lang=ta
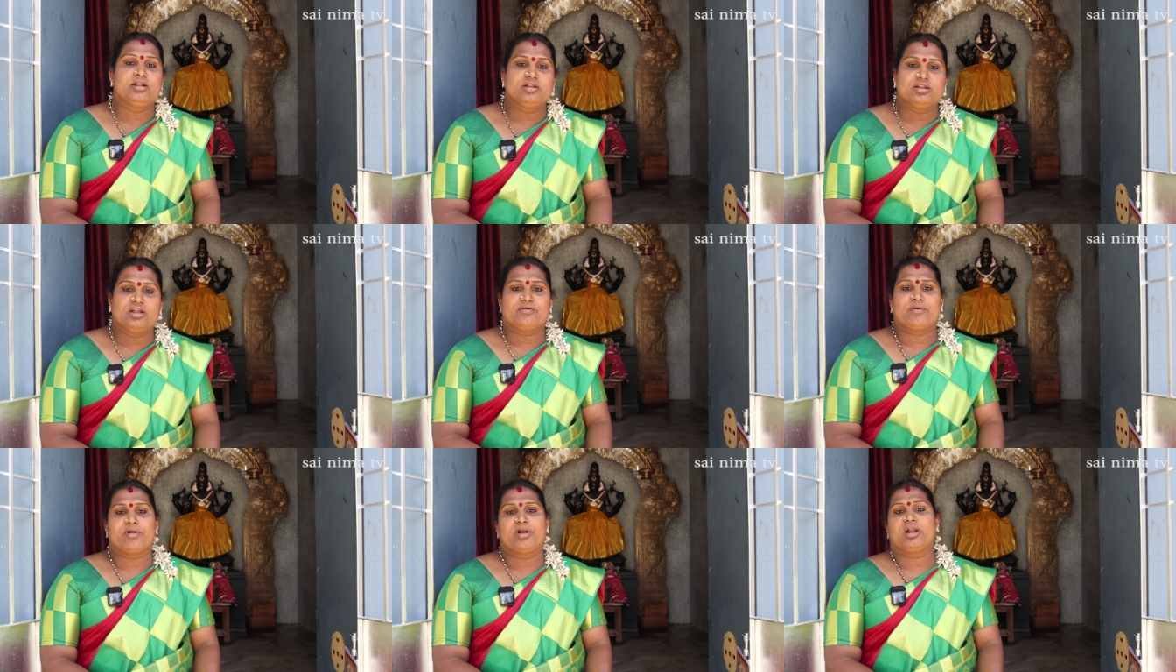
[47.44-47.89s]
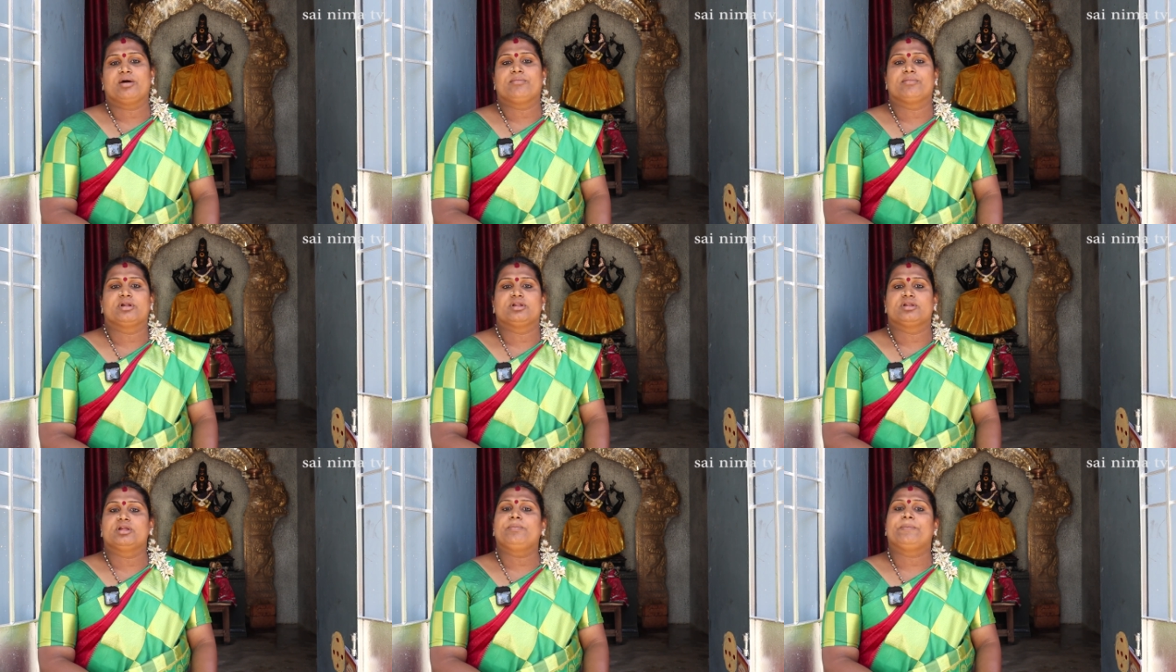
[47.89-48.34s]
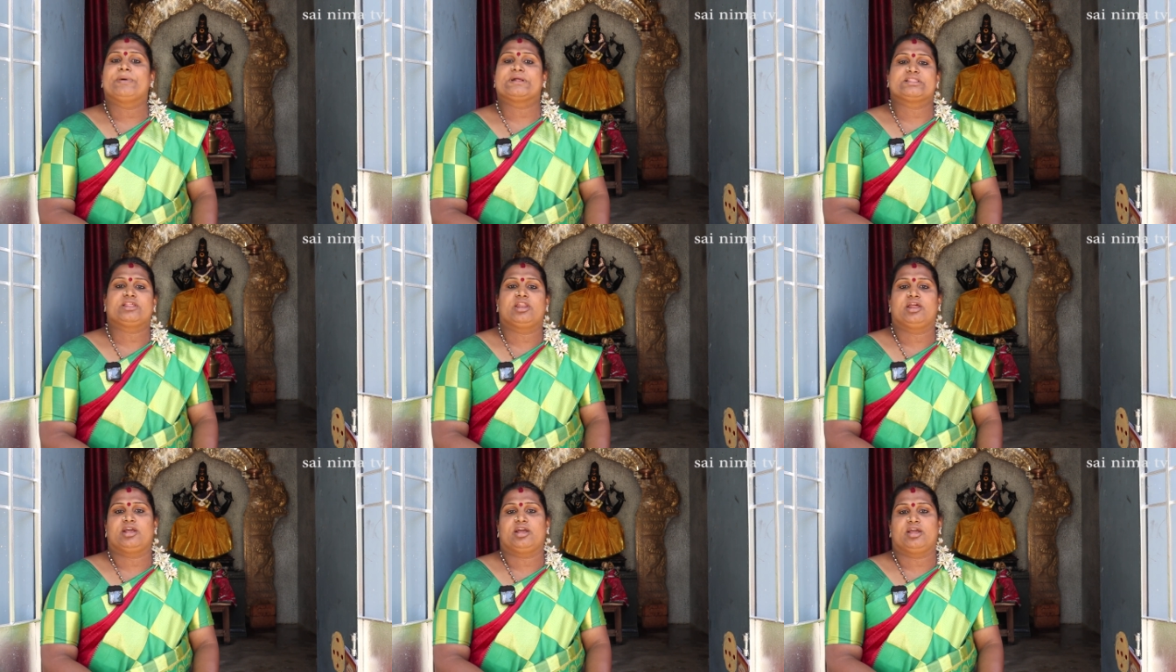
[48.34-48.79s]
இந்த வருடம் வந்து
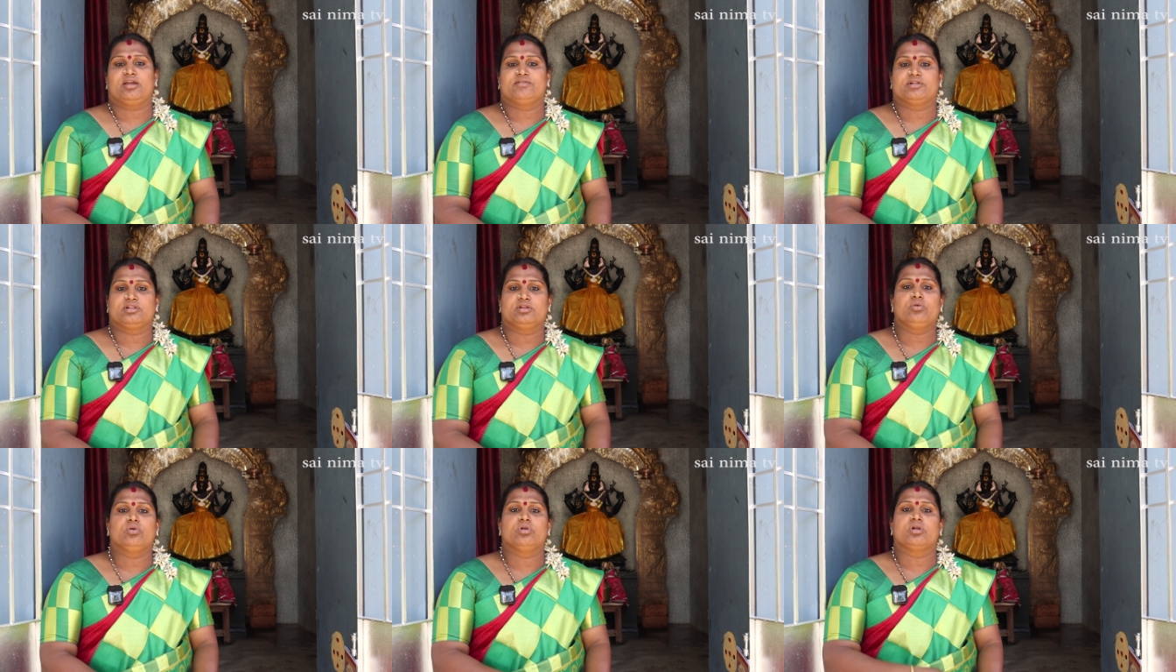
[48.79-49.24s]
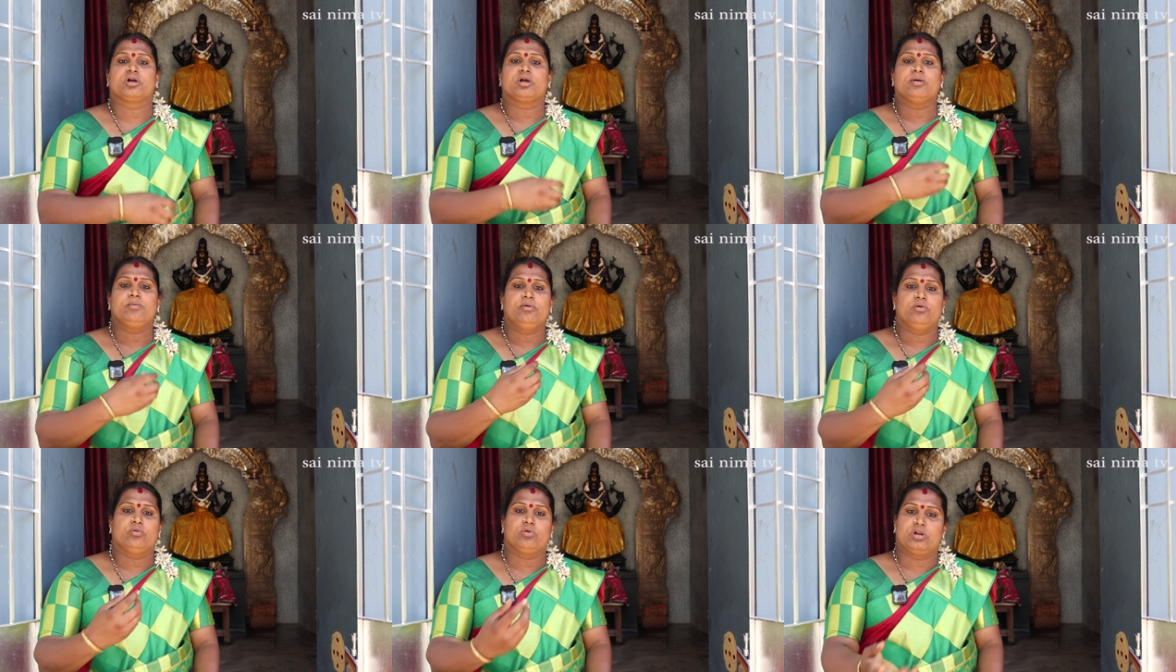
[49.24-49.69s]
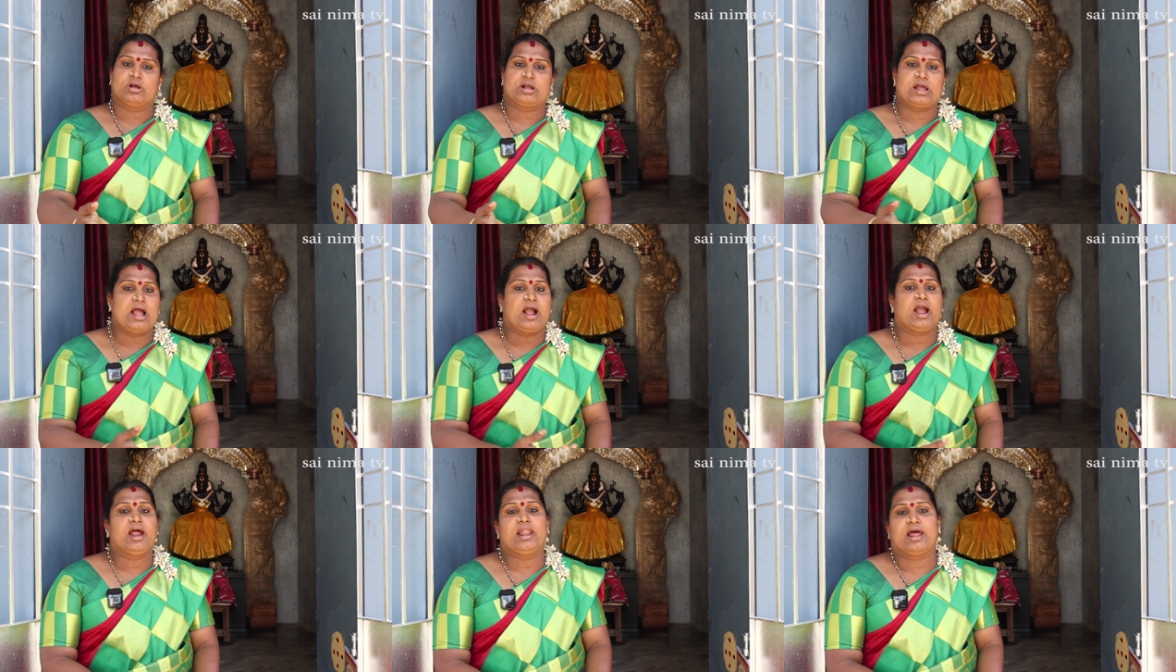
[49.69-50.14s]
பத்திரிகை வந்து உங்களுக்கு
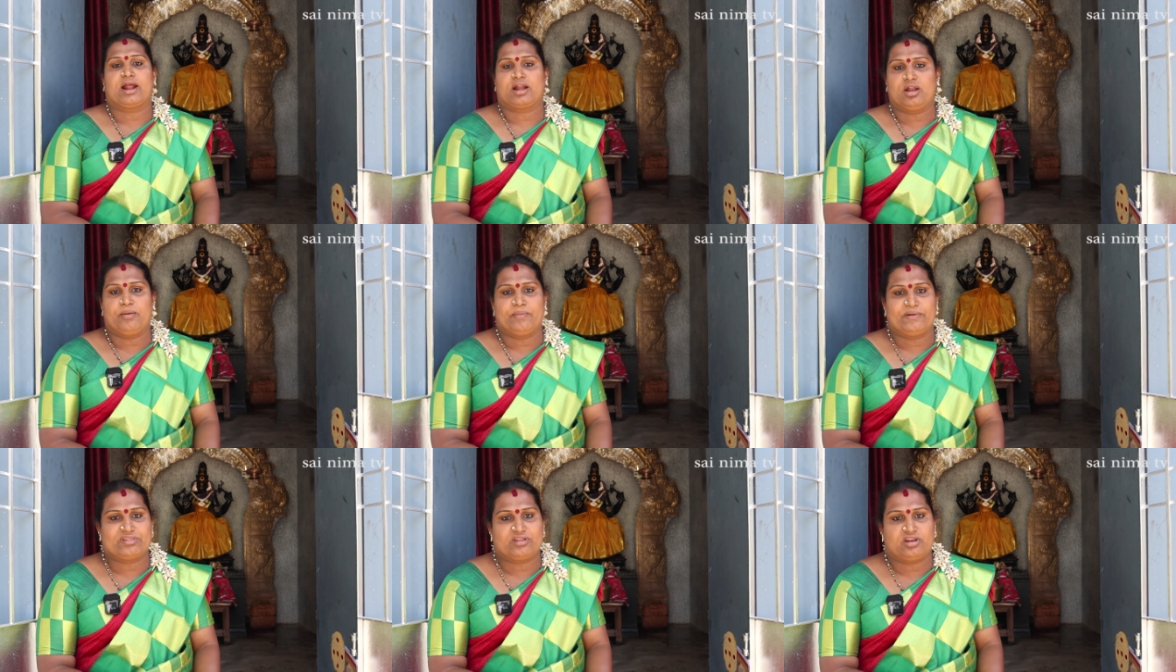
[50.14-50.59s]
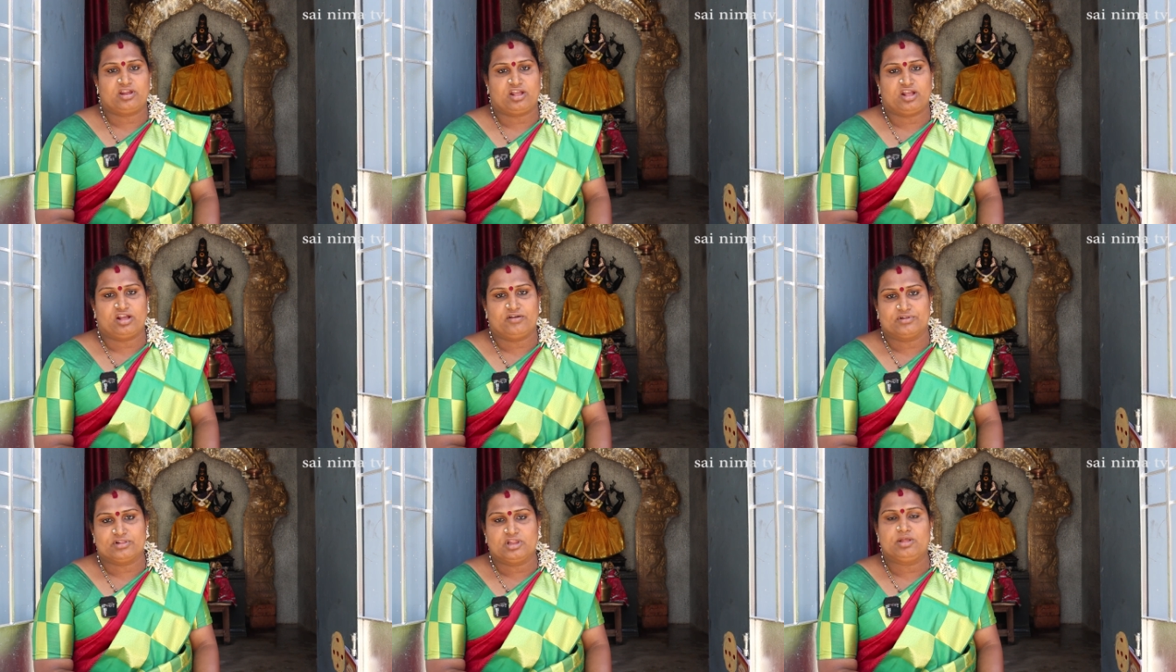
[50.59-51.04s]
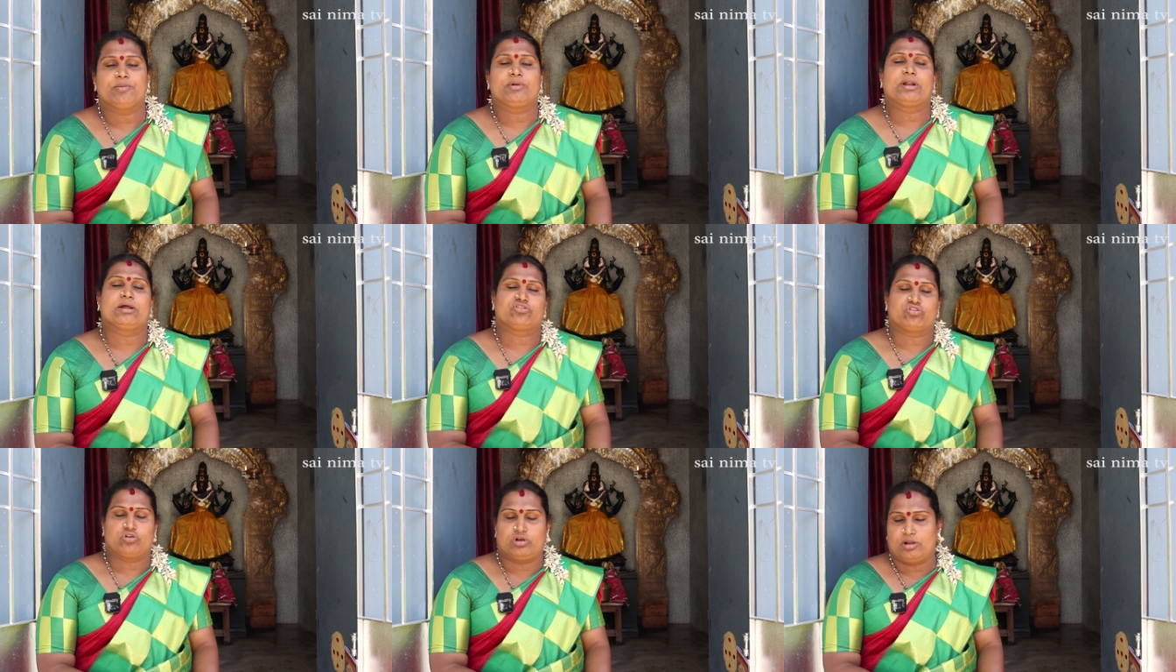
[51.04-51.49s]
உங்களுக்காக லக்ன பத்திரிகையை வந்து
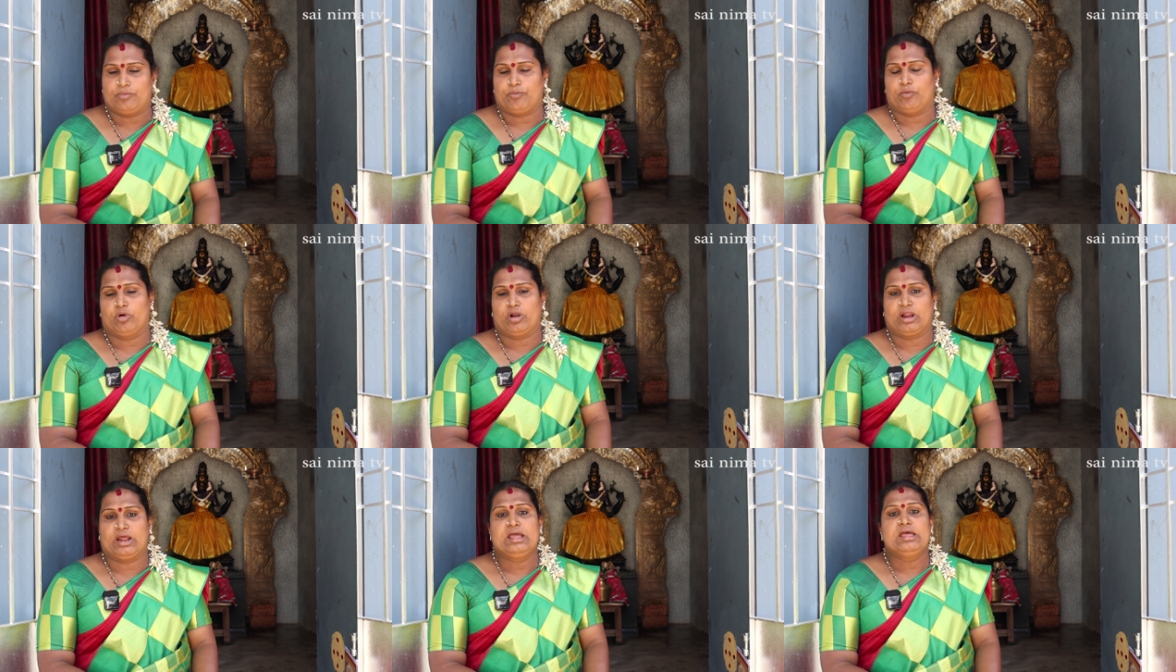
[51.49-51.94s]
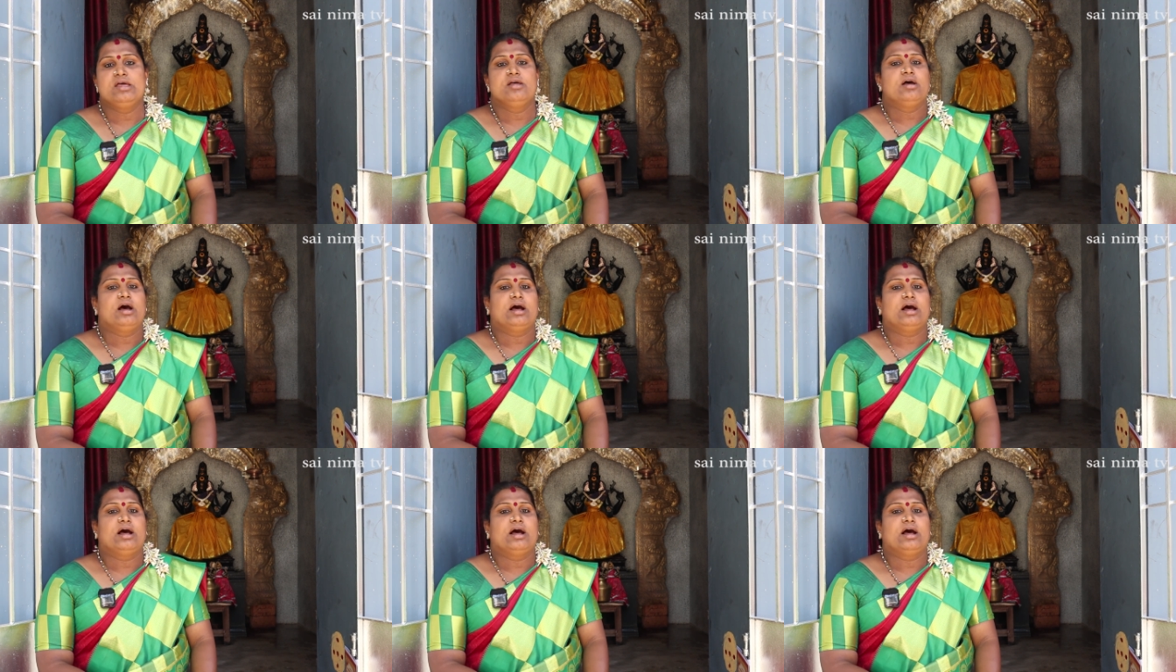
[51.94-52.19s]
இப்போ நான் சொல்ல போகிறேன்